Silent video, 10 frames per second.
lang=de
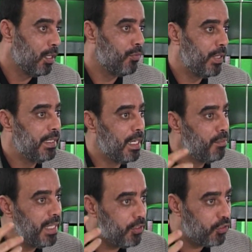Wenn der
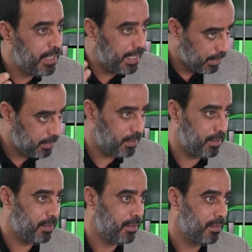Mensch denkt,
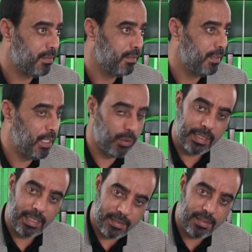
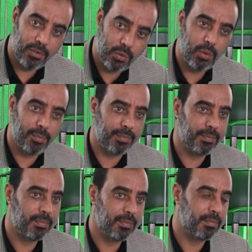laut Christentum,
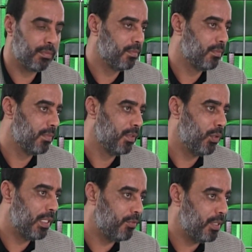
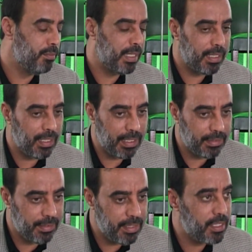oder wenn man
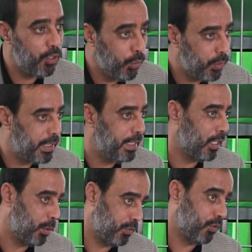an diese Lüge
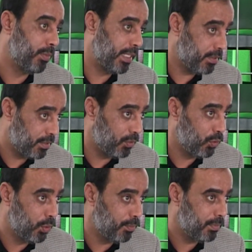glaubt vom
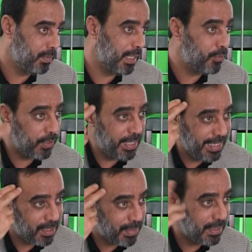Christentum, dann
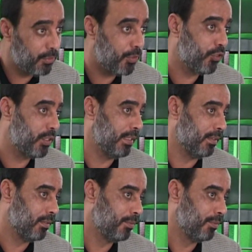verliert man den Verstand.